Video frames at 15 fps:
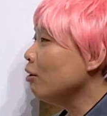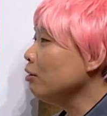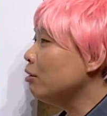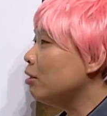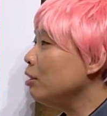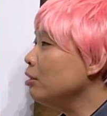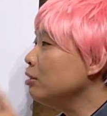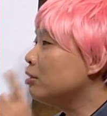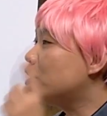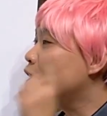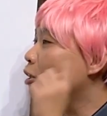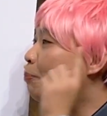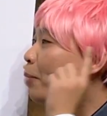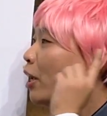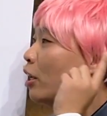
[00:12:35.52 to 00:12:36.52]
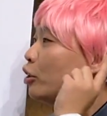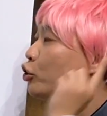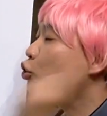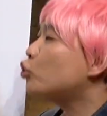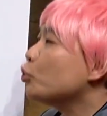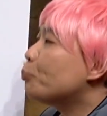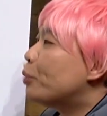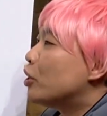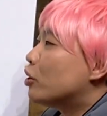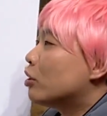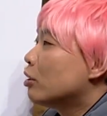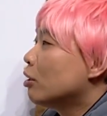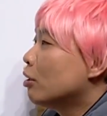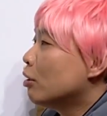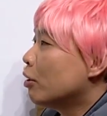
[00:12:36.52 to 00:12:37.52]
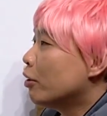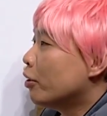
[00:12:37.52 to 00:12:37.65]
헌팅 실패 스티핏. 아.